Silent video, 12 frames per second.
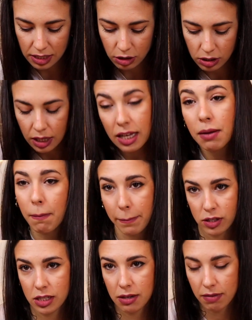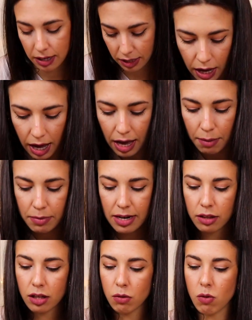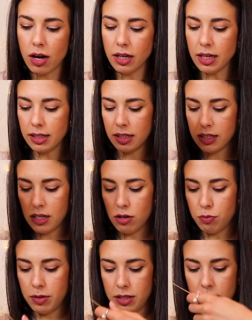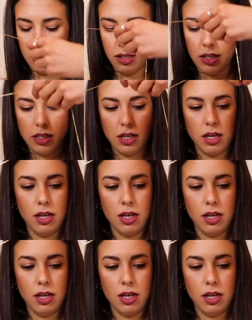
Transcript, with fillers: que si no es imposible. Ah, mirad qué guay, antes de los pendientes.